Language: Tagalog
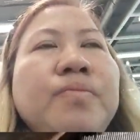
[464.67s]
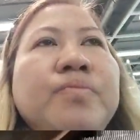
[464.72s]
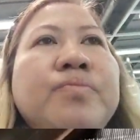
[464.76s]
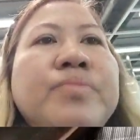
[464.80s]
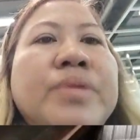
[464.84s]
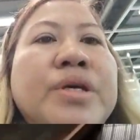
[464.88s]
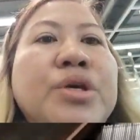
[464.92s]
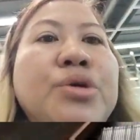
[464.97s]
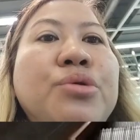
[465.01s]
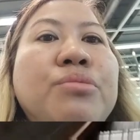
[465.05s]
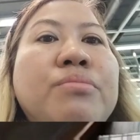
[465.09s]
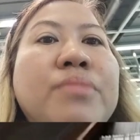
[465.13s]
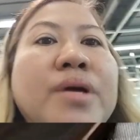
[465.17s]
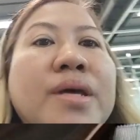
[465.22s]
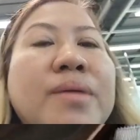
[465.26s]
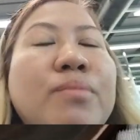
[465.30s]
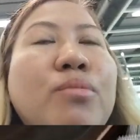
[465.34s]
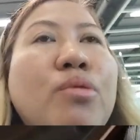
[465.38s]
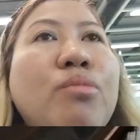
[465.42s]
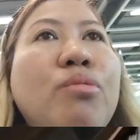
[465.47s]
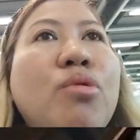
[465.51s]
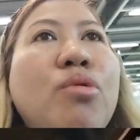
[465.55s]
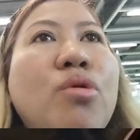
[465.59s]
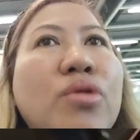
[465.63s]
may, yung may
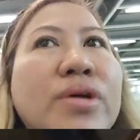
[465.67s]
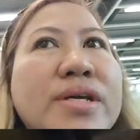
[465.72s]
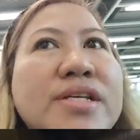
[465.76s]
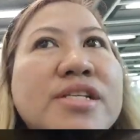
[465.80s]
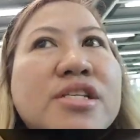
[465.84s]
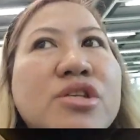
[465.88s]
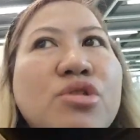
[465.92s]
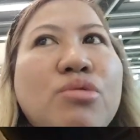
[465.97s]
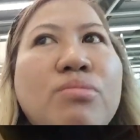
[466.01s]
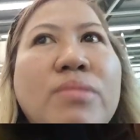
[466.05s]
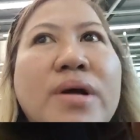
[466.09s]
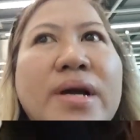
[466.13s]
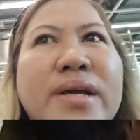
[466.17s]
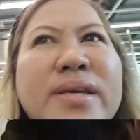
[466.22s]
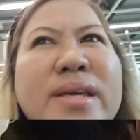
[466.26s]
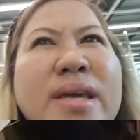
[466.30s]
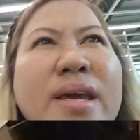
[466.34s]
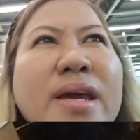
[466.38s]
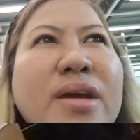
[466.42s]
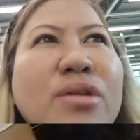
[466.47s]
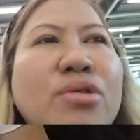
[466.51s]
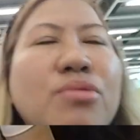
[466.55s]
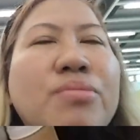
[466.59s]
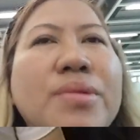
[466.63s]
bubong is yung mga
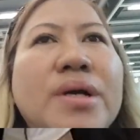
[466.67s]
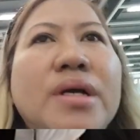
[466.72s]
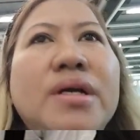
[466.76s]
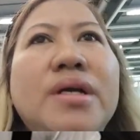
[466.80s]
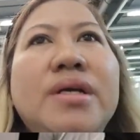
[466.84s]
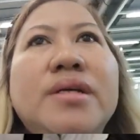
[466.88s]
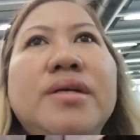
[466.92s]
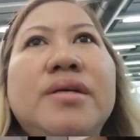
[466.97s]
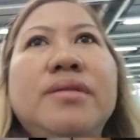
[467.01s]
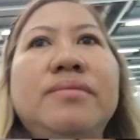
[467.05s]
yero, mga ganyan.